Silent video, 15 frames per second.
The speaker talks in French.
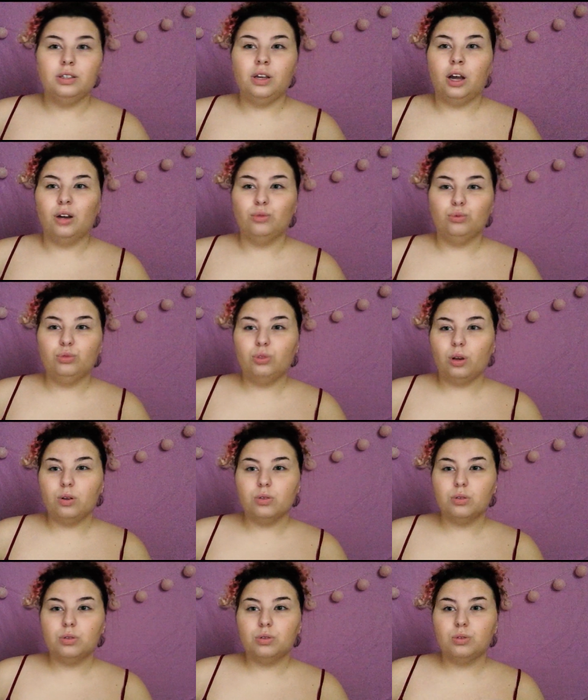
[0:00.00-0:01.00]
à
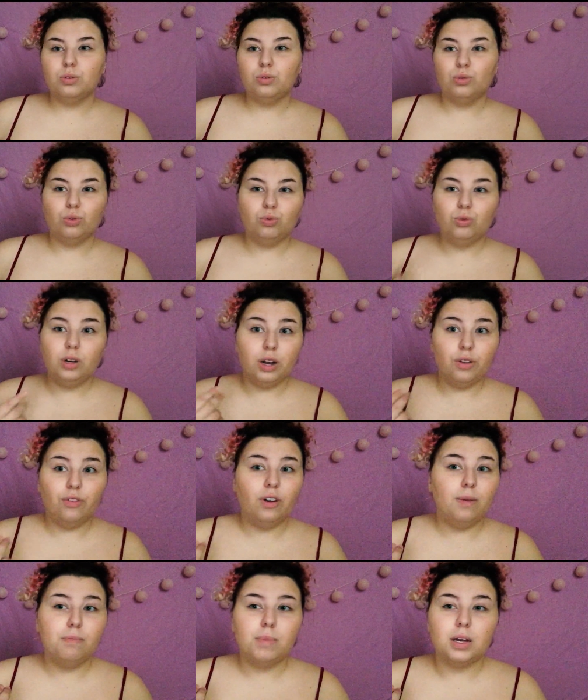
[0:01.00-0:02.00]
outrance, surtout que les
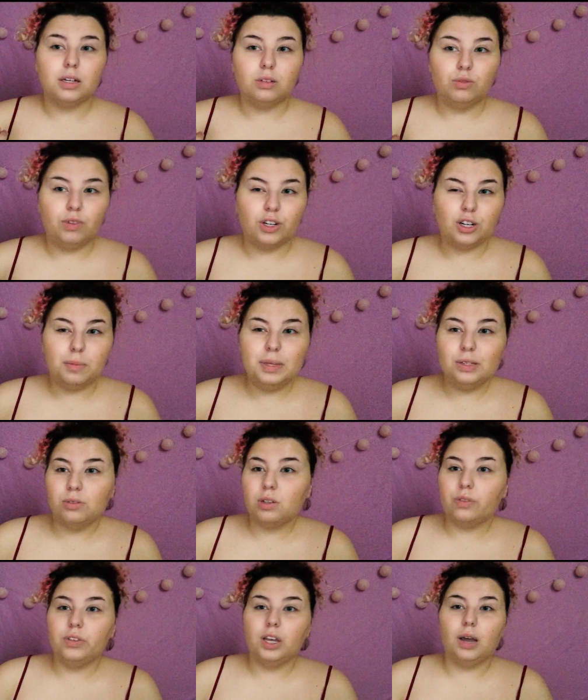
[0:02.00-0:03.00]
femmes, ben, on va jamais s'en
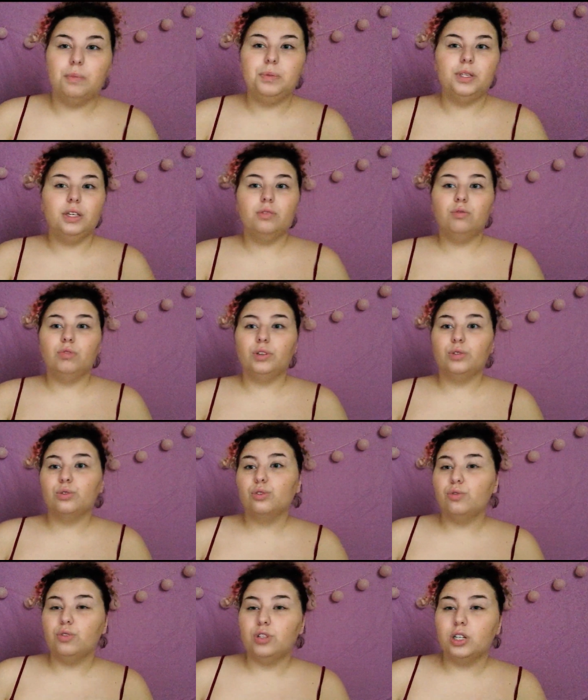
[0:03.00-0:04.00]
servir habillées, vous voyez ce que je
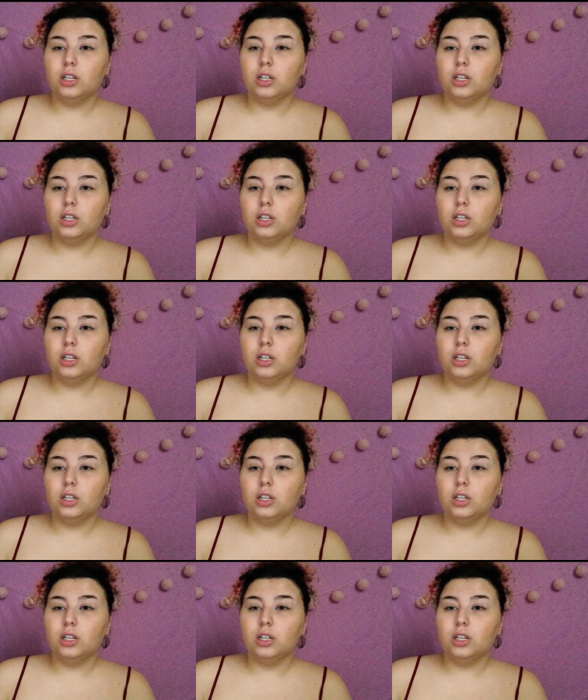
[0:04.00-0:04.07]
veux dire.